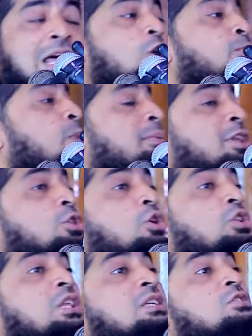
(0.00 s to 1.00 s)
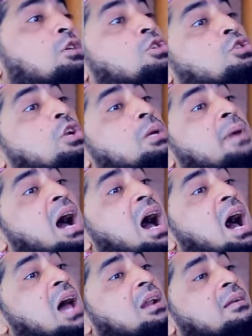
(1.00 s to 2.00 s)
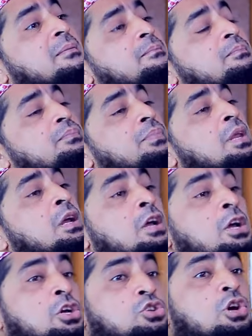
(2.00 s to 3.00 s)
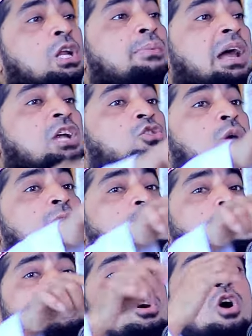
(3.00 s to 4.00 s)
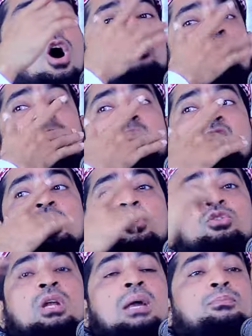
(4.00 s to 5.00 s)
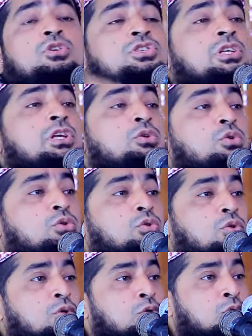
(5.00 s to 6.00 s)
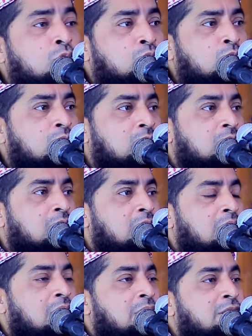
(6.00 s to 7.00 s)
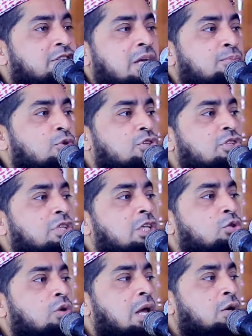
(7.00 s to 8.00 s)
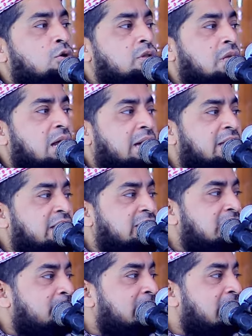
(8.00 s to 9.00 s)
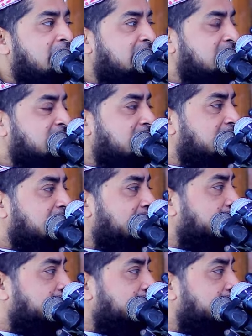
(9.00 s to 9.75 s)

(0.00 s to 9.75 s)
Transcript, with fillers: তাকে পবিত্র দিন ছিল শনিবার শনিবারের সমস্ত কমের মানুষগুলা মসজিদে ঢুকত যেই মসজিদগুলো এখন তারা গির্জা বানায় ফেলছে